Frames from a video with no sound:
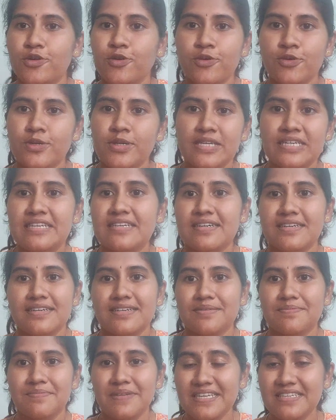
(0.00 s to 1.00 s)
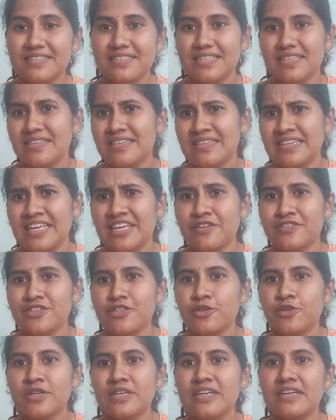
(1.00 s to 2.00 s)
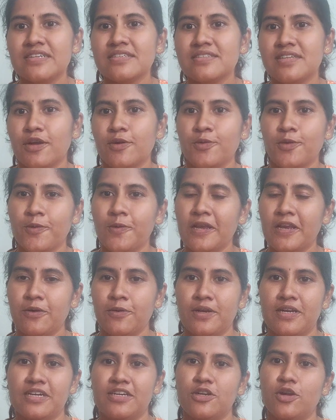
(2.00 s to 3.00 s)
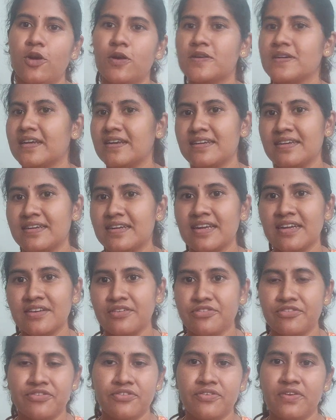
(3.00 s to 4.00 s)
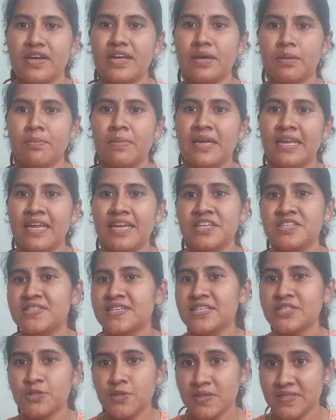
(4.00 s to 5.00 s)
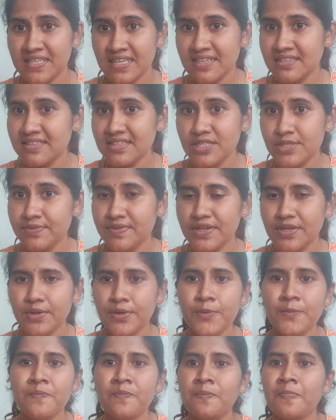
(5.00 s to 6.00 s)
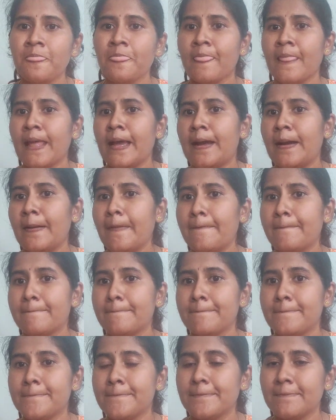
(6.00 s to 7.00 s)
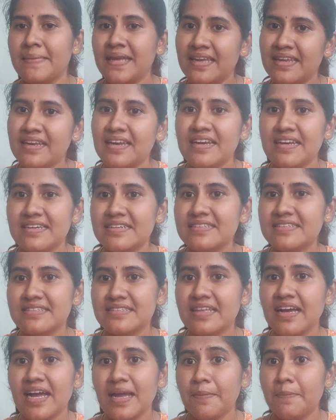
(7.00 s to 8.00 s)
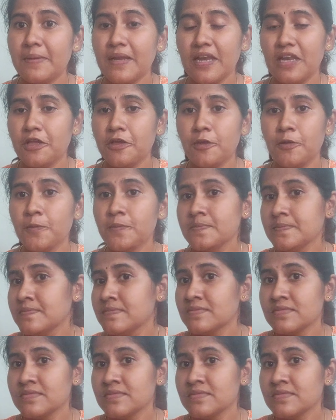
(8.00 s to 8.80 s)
டோன்ட் ப்ளீஸ் நீங்கள் வந்து ஒரு நர்ஸாவோ இல்லை ஒரு டாக்டர் பை எனி சான்ஸ் யூஆர் சீங் திஸ் வீடியோ மெயினாக நர்ஸ் தான் ஐம் டெல்லிங் யூ